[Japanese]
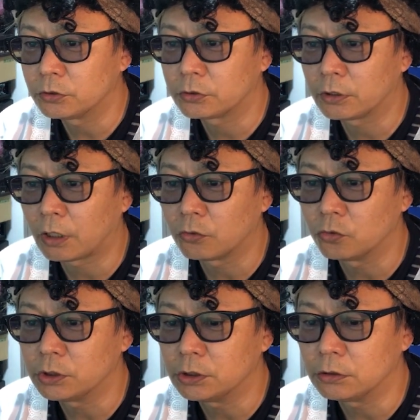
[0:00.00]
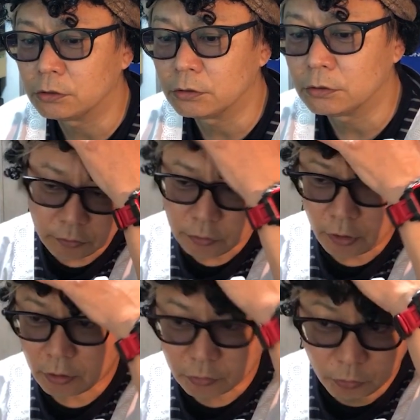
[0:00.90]
つけたのにい
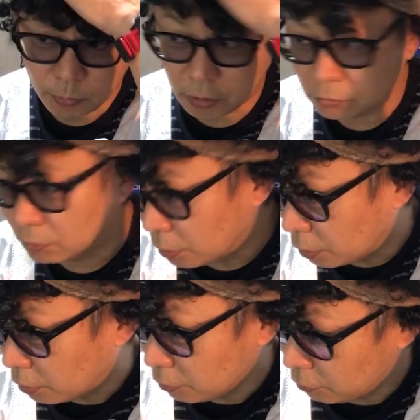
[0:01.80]
や困るわ